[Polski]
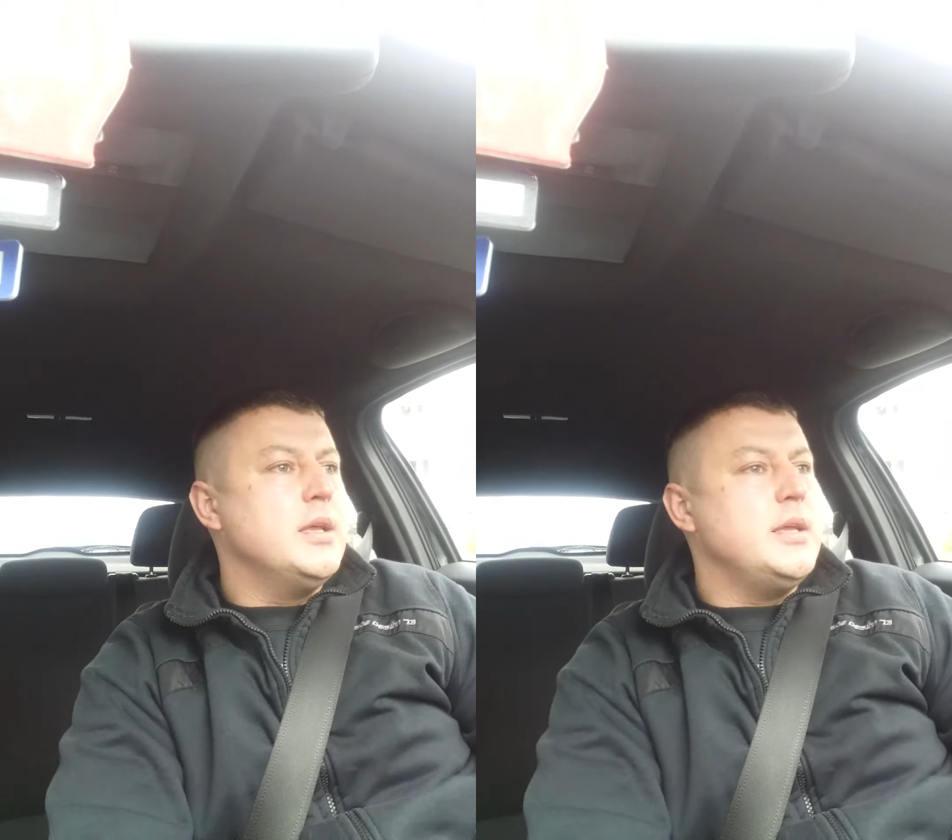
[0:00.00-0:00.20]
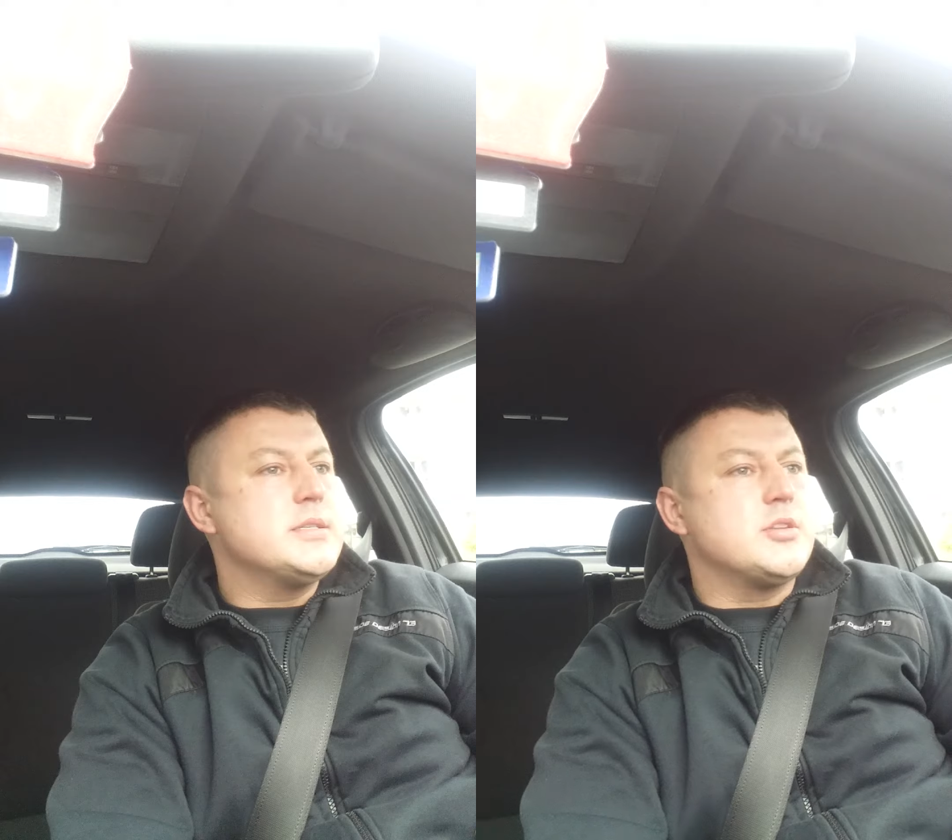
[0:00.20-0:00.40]

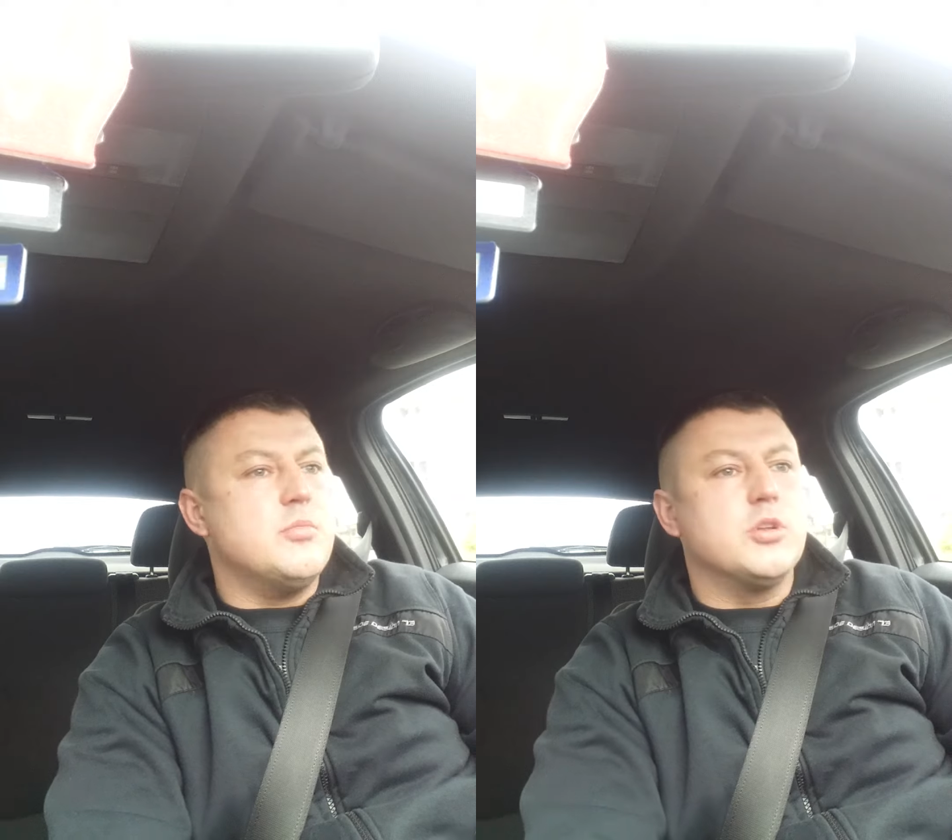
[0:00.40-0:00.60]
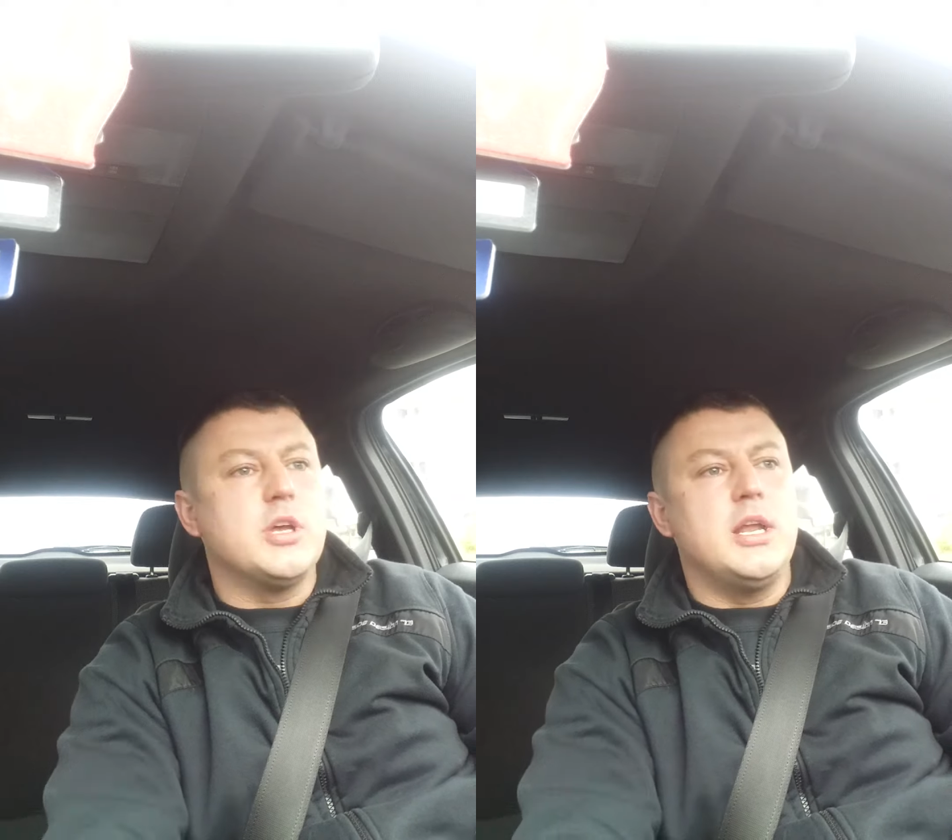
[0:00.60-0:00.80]
jest to
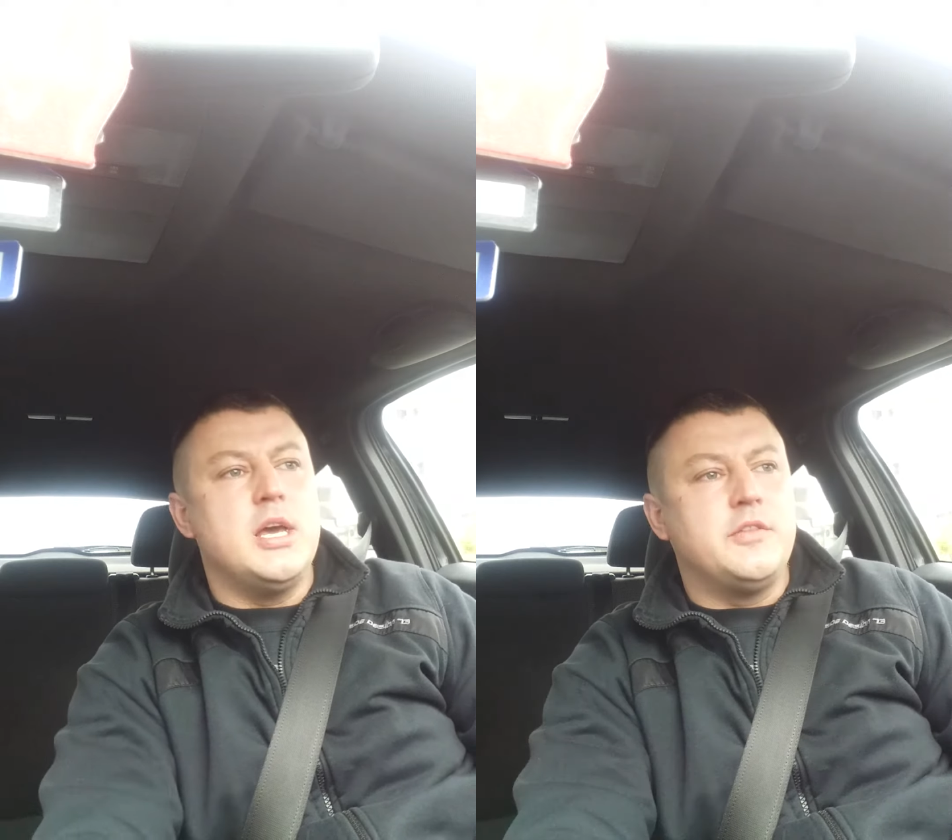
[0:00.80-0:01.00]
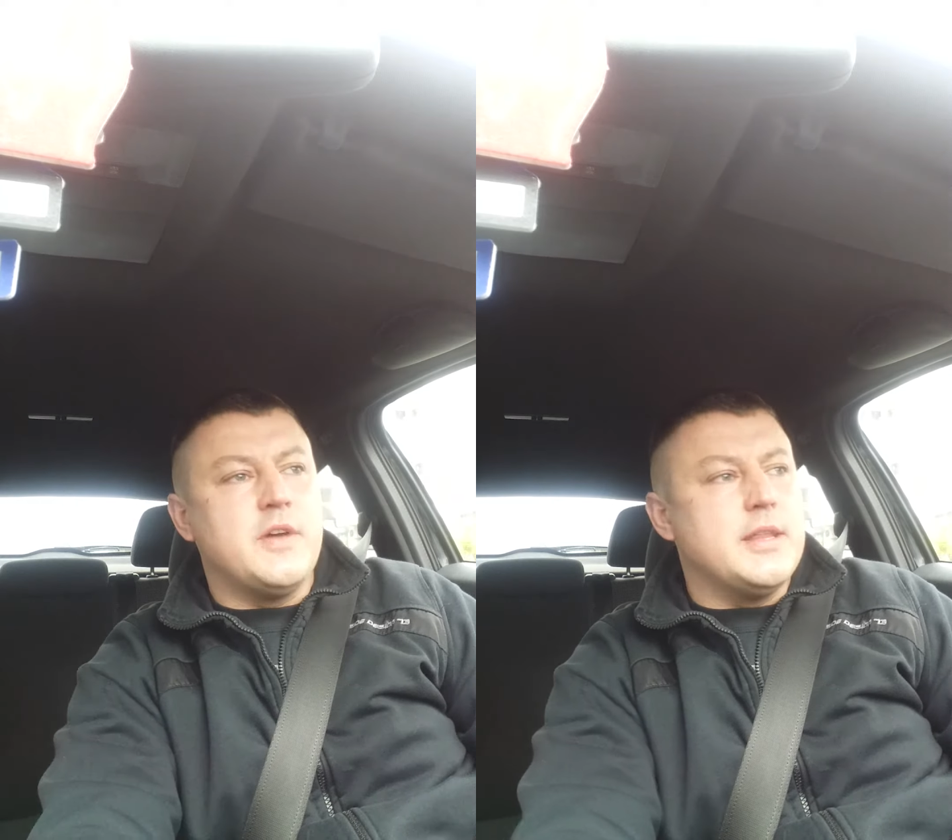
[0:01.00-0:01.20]
model
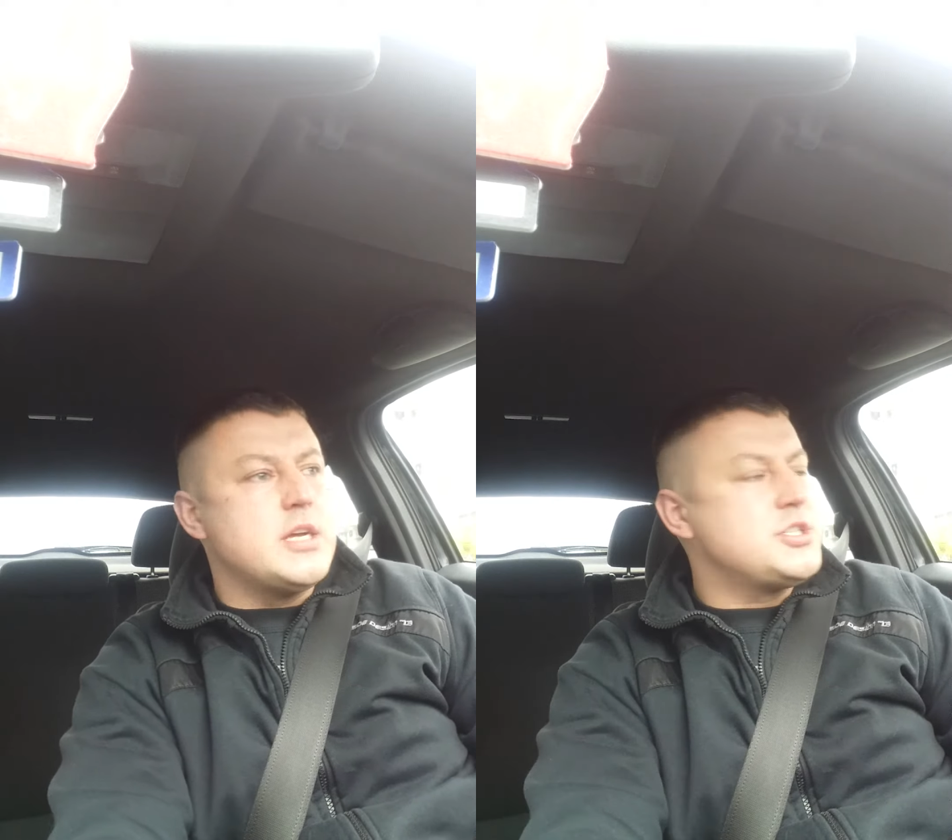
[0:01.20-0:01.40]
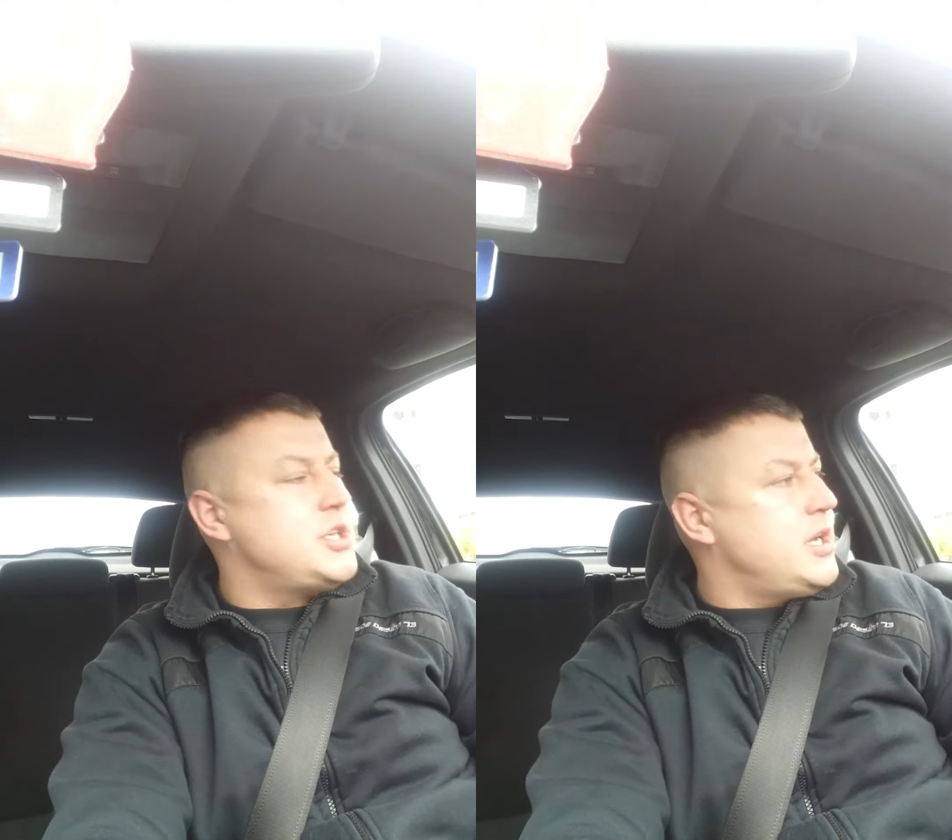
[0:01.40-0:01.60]

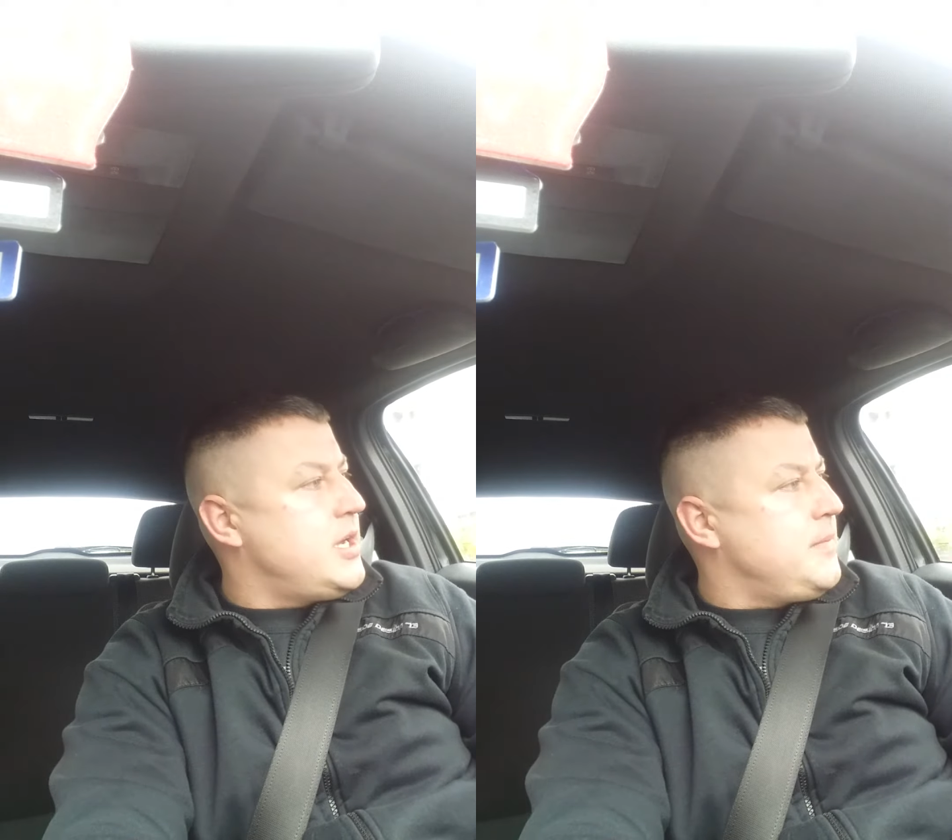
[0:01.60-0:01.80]
E12